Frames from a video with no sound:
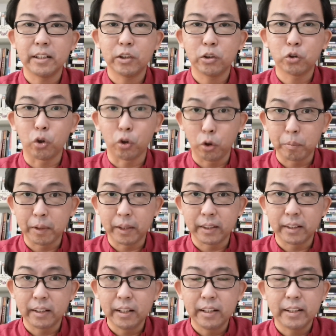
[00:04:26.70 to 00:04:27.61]
所罗
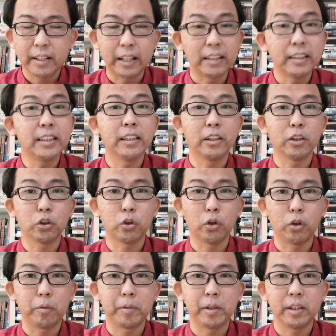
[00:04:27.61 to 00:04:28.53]
门，年轻的
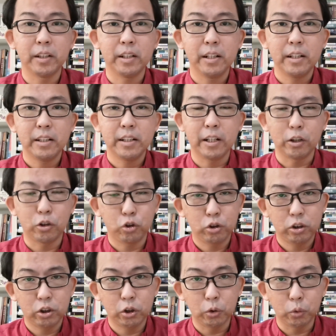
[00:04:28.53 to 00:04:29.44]
所罗门也
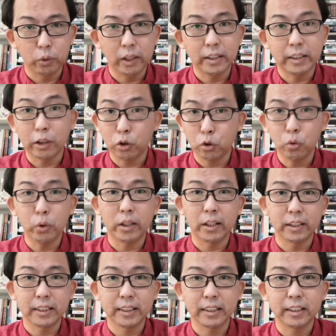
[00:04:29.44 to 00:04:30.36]
求了一件对
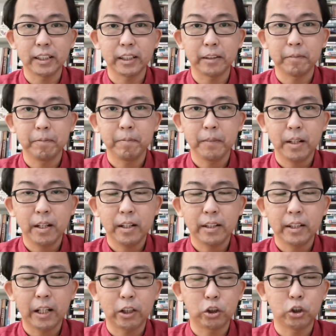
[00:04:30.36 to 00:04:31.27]
的事情，
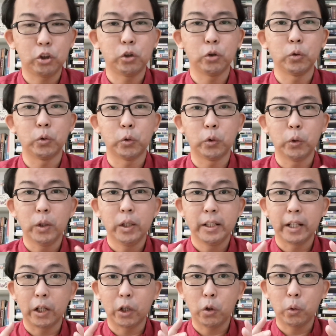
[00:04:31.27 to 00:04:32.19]
他求
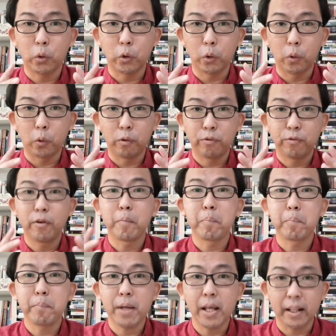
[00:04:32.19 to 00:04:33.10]
能够有
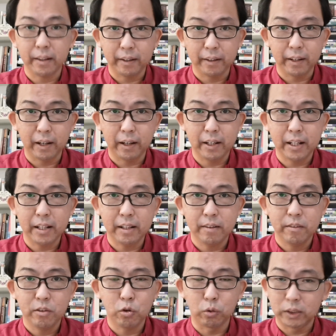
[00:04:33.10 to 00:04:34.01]
分辨的能力，
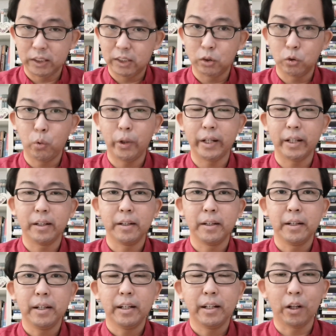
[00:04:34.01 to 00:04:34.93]
有智慧，
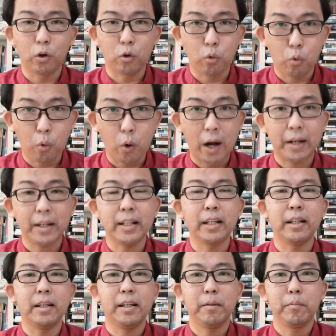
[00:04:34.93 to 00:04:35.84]
能够管
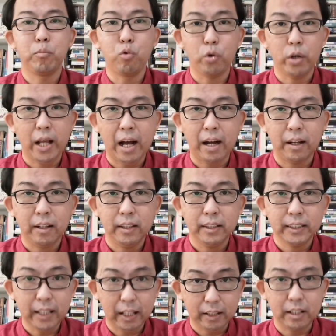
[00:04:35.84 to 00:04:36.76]
理牧养
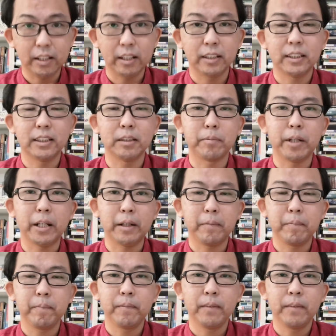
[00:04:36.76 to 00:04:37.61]
上帝的子民。